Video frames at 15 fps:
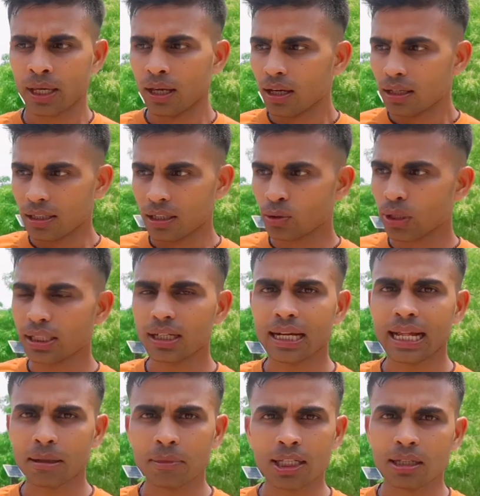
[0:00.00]
ये जो इंडियन
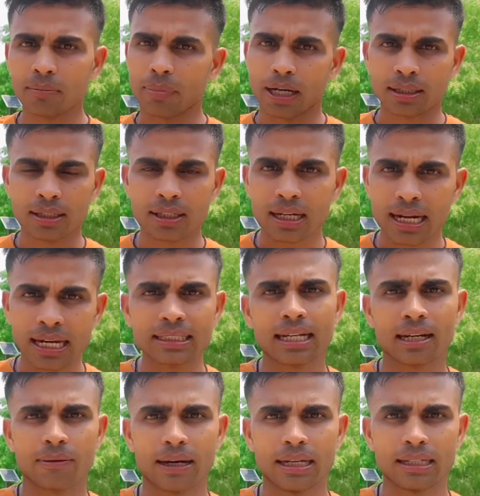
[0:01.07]
आर्मी की भर्ती कराई जाने
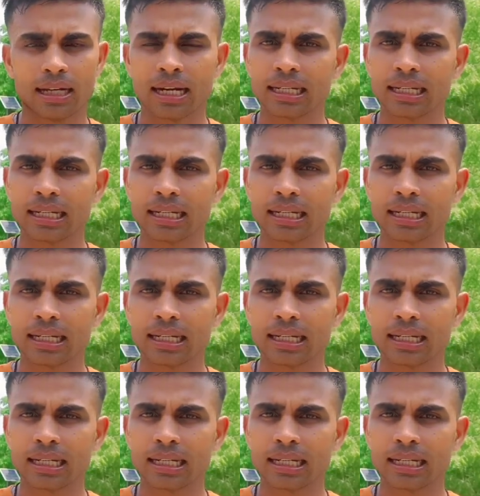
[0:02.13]
वाली है ना